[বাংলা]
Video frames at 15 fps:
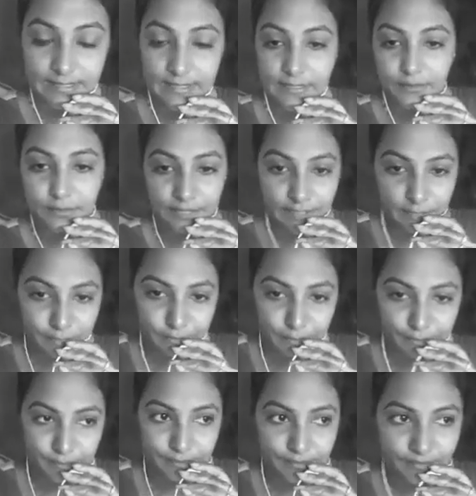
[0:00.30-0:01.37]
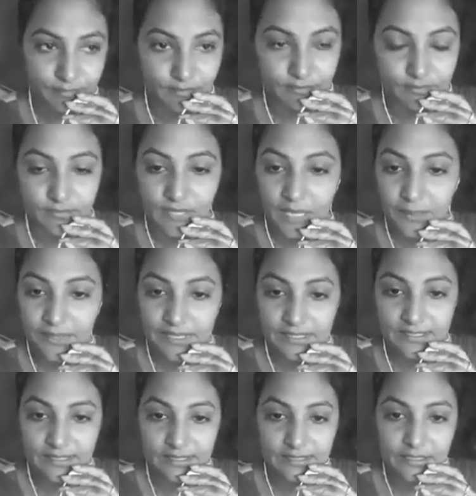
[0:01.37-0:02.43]
আসসালামু আলাইকুম আমি
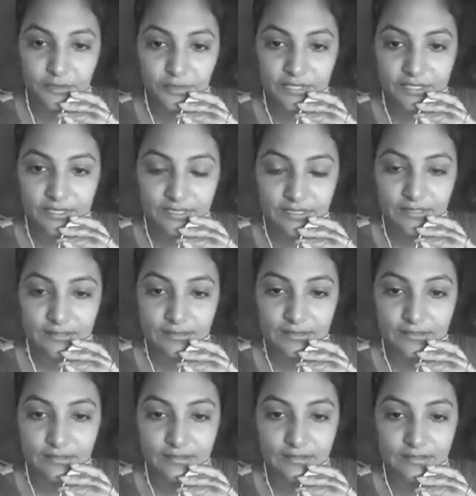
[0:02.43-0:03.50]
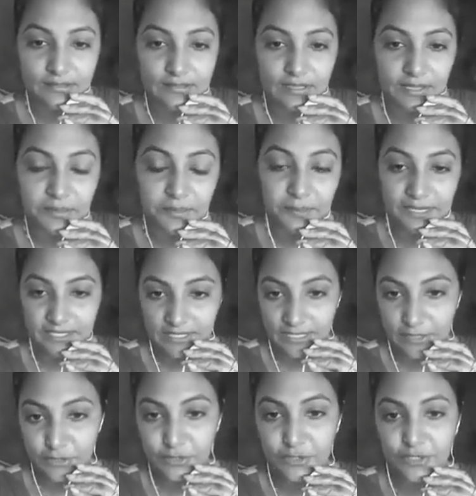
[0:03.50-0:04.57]
নাসরিন আক্তার বিথি আমি পেশায়
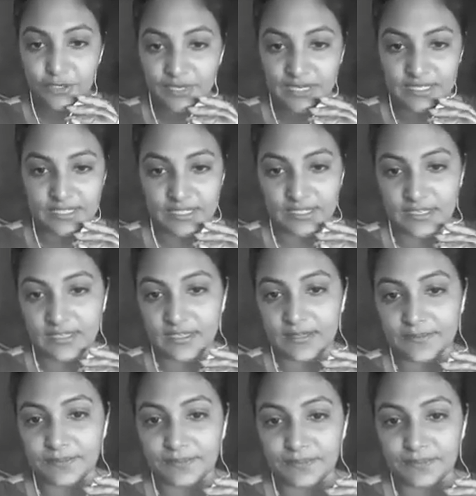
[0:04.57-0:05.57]
একজন সহকারী শিক্ষিকা